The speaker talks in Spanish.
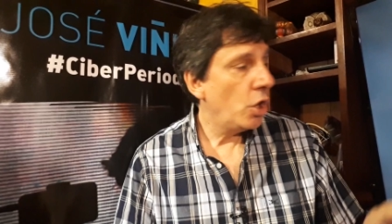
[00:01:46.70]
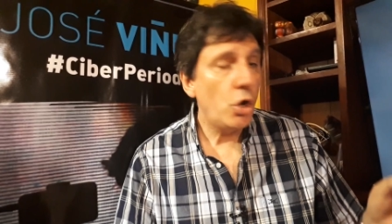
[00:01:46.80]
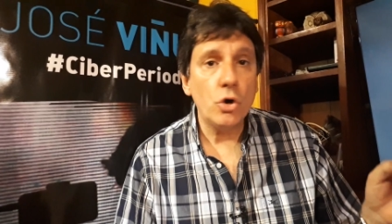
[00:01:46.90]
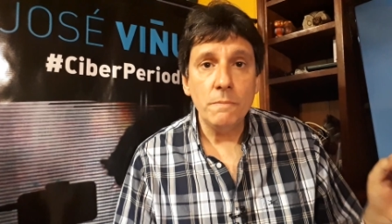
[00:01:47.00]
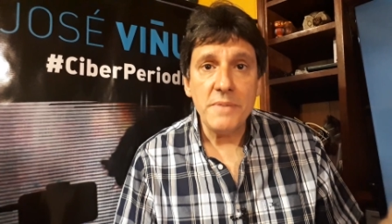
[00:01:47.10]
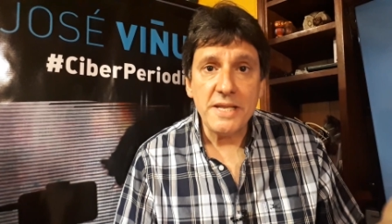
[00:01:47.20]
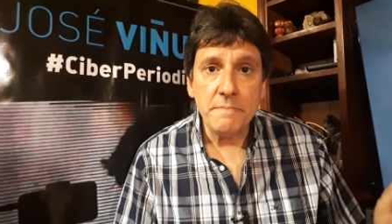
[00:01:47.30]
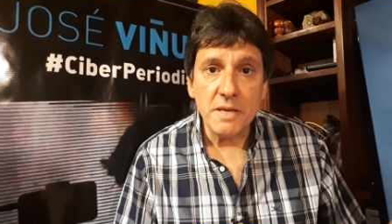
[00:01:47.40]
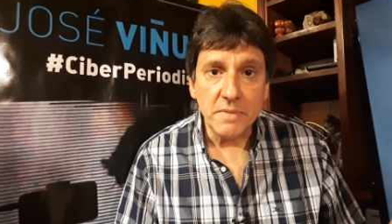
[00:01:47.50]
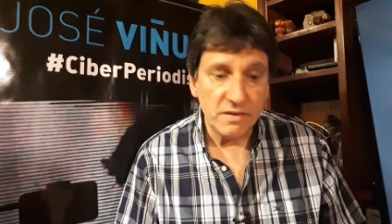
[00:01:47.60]
con mini
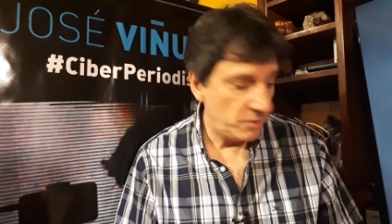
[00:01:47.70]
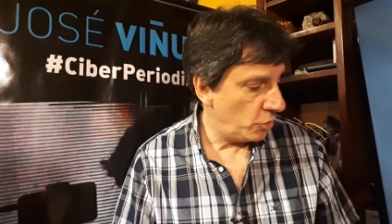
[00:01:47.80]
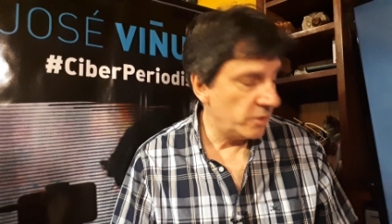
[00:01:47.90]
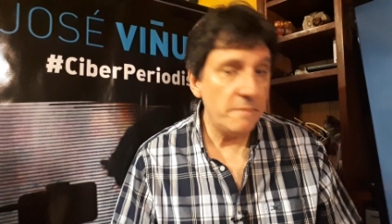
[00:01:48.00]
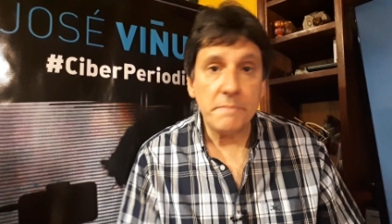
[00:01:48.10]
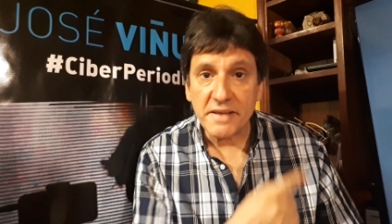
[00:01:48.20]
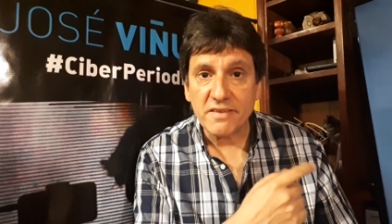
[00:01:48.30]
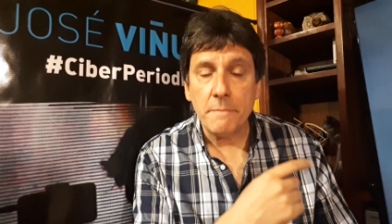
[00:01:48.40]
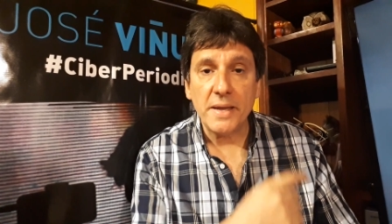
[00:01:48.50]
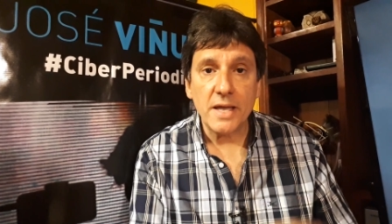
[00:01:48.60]
pymes, con
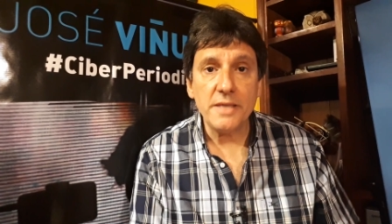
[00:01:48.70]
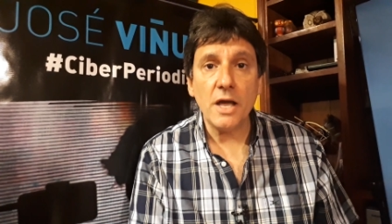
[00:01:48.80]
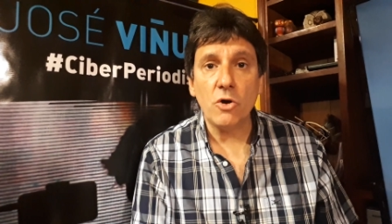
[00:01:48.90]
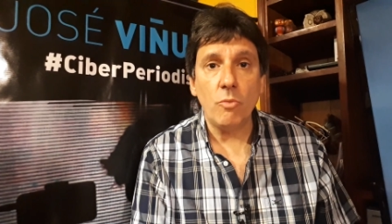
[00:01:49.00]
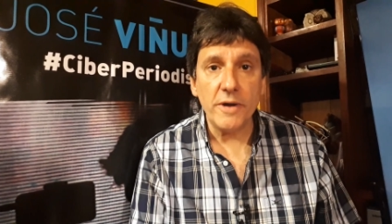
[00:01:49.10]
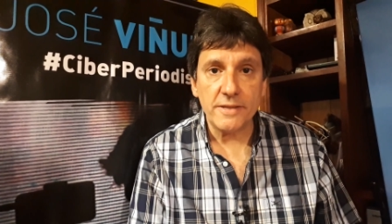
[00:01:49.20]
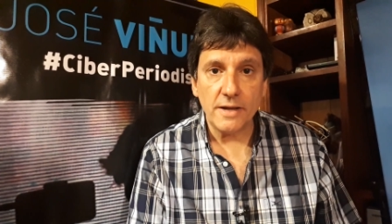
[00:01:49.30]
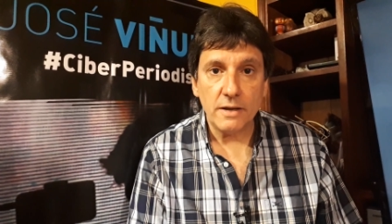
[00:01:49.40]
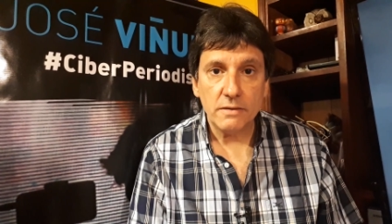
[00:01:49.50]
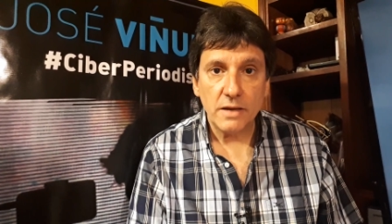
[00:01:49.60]
empresas pequeñas como
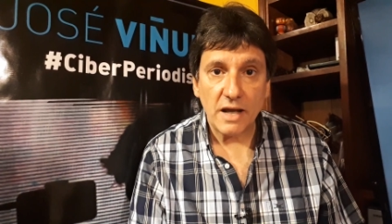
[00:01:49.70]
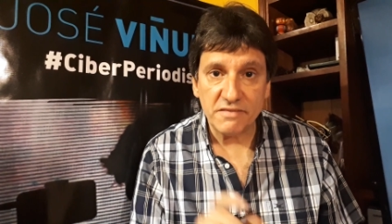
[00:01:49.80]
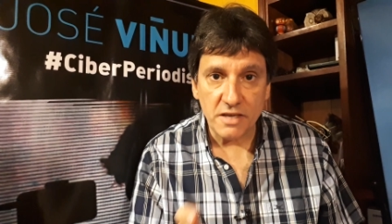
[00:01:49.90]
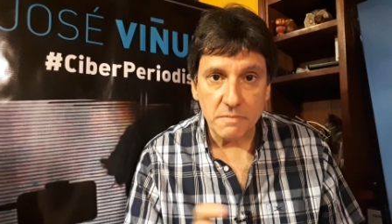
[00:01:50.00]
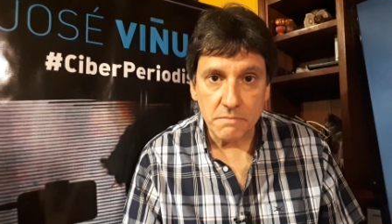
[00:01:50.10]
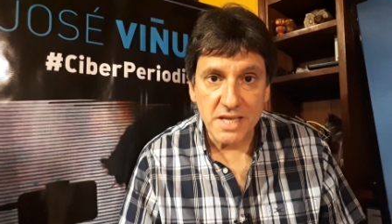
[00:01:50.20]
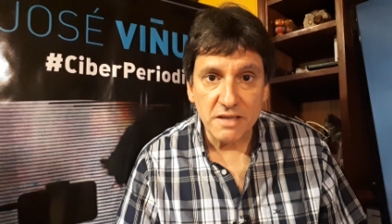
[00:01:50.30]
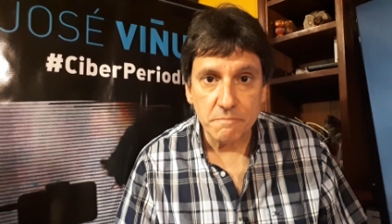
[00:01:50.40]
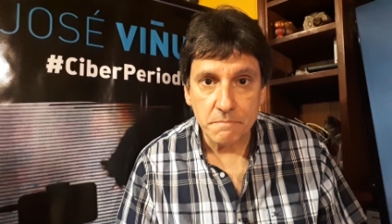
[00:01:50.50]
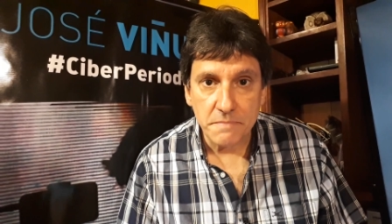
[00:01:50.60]
esta, así,
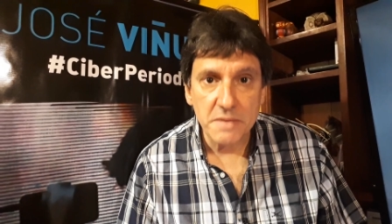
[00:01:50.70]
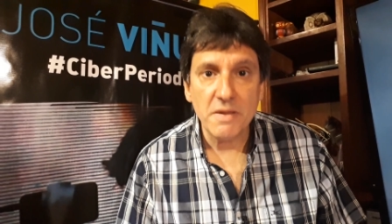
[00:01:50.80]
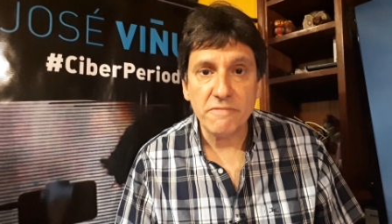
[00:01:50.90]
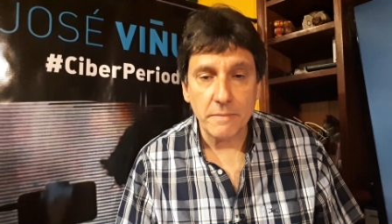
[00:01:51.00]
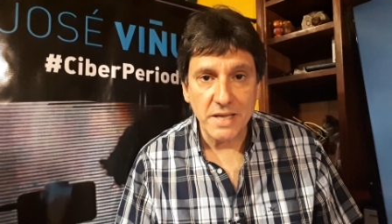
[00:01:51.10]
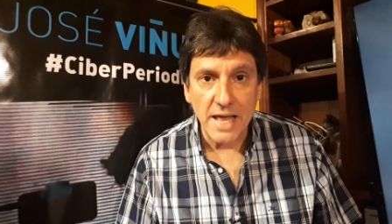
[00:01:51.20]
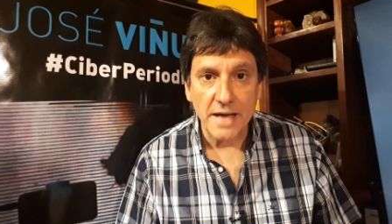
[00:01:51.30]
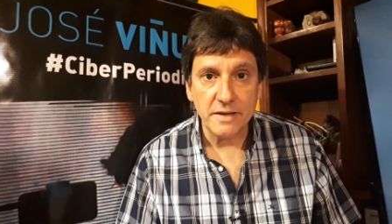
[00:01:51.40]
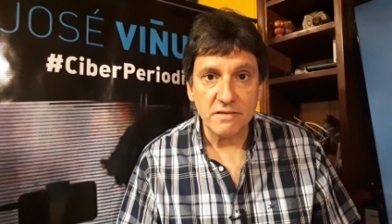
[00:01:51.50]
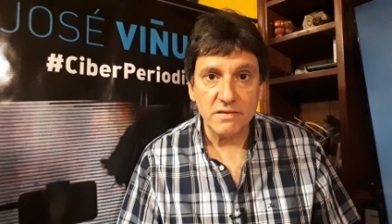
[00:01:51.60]
mini pymes
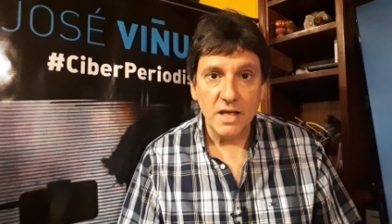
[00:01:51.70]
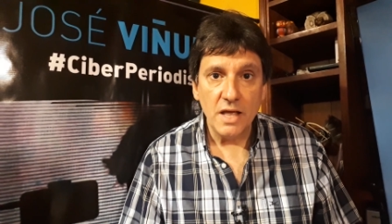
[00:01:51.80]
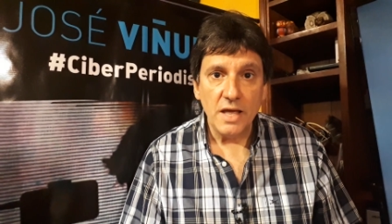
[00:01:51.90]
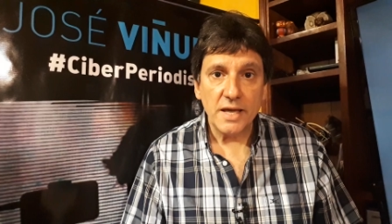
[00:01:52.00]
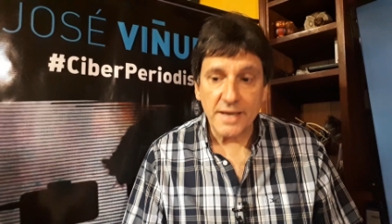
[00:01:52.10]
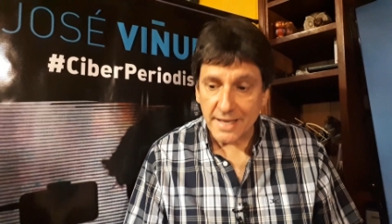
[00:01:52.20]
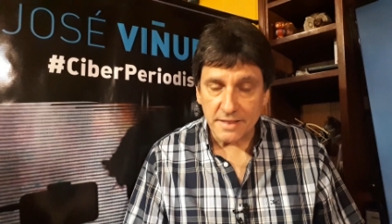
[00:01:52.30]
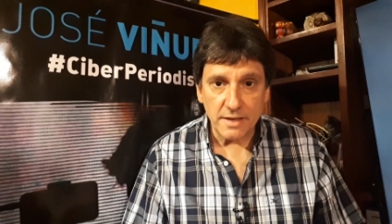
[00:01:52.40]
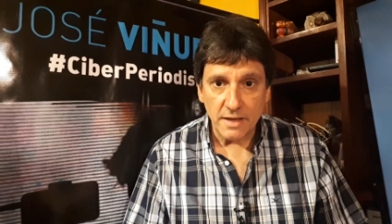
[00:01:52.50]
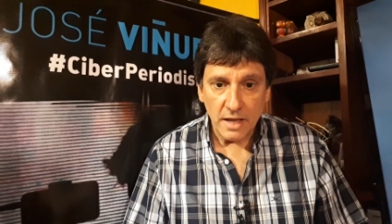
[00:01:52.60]
familiares,
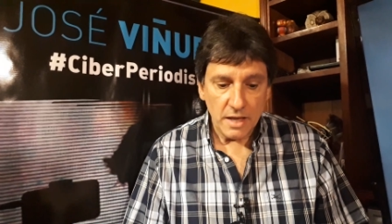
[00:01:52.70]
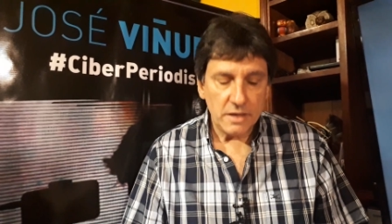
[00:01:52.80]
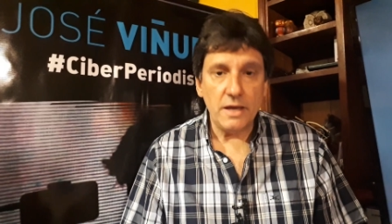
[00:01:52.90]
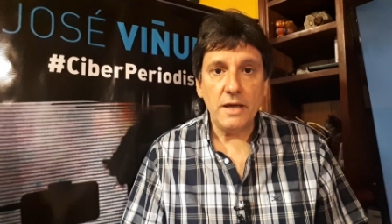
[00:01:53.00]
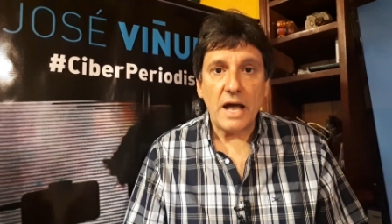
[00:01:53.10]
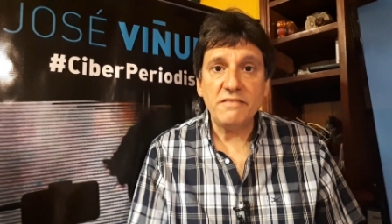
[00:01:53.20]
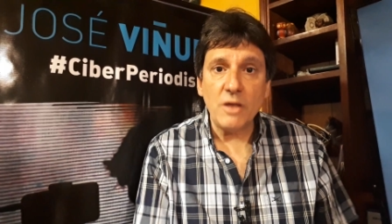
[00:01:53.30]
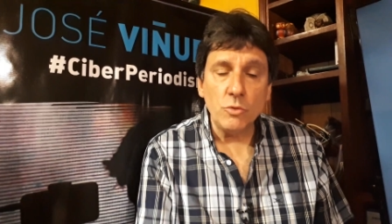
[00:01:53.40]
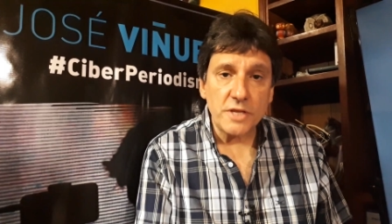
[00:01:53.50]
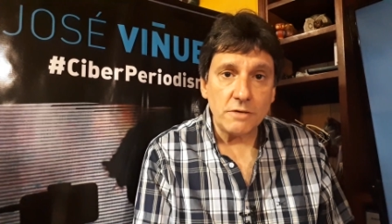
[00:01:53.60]
gente que
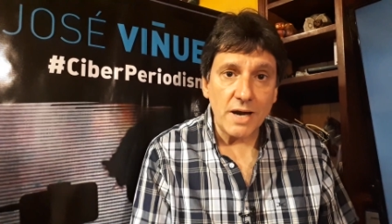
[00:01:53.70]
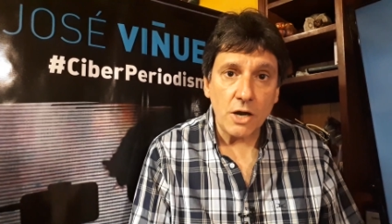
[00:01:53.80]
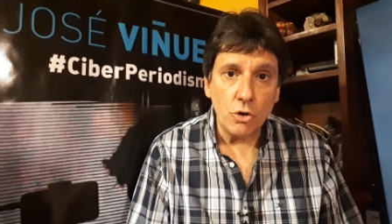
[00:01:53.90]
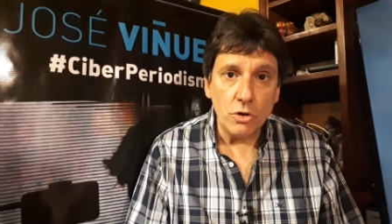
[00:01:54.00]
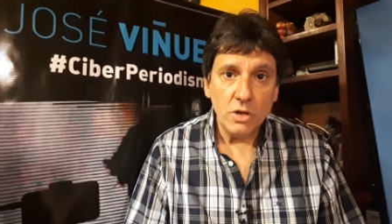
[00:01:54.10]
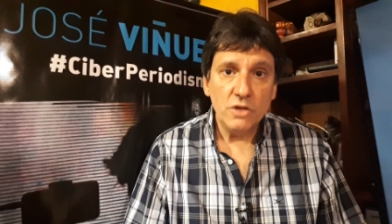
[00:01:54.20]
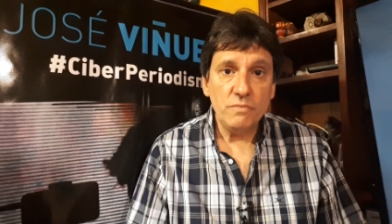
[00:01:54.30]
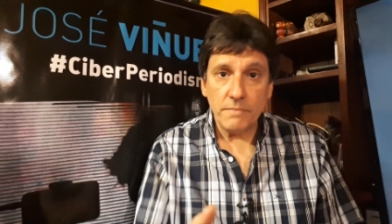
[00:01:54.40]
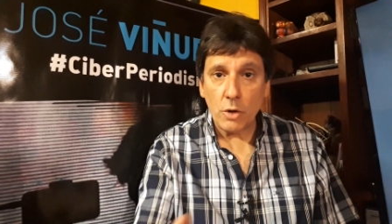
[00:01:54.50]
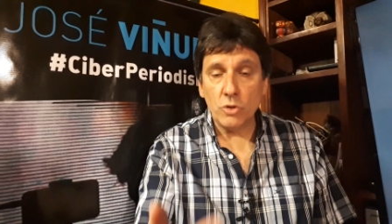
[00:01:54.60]
hacía un trabajo
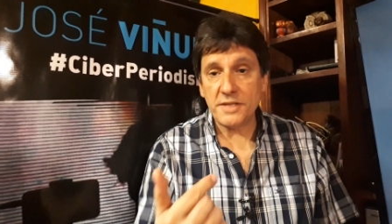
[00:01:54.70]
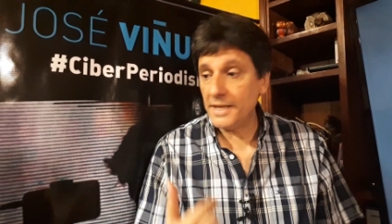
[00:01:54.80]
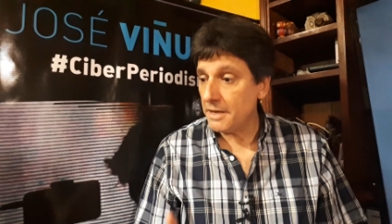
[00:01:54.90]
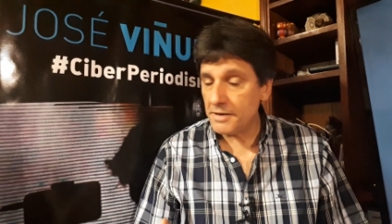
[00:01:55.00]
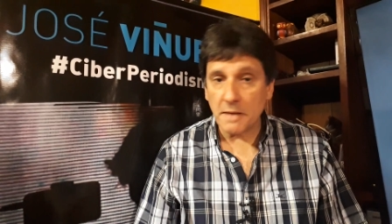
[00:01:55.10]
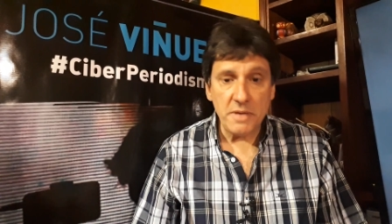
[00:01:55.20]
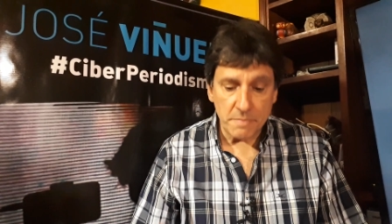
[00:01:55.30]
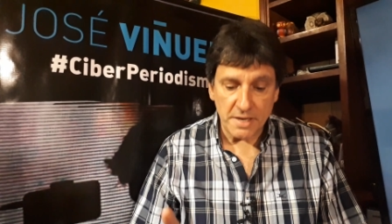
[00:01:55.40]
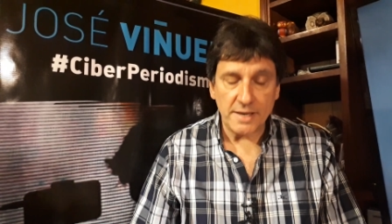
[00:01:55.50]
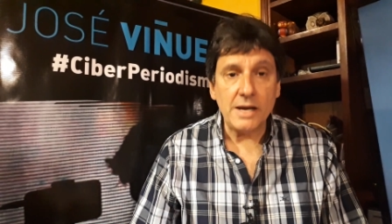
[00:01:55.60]
me contrataban a mí
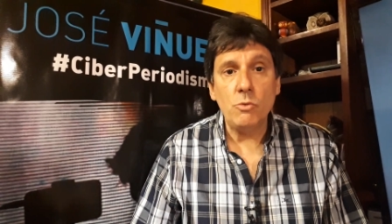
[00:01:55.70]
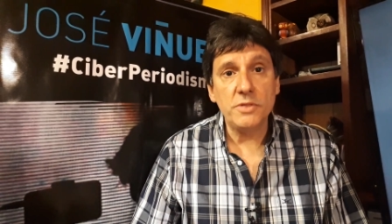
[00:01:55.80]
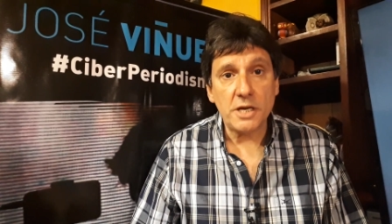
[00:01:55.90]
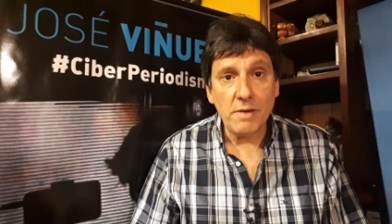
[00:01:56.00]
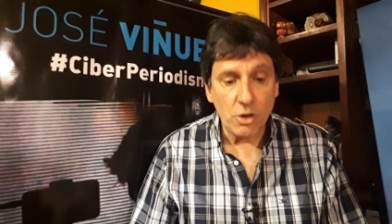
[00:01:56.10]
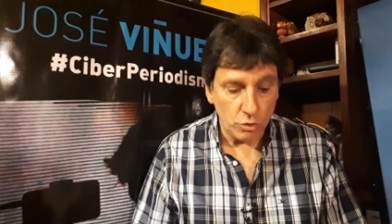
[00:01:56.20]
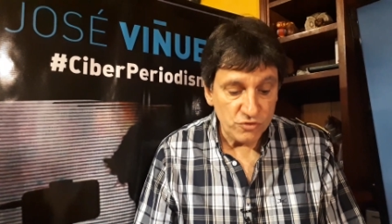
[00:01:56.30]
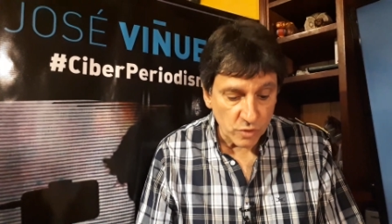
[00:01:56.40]
para que haga un trabajo.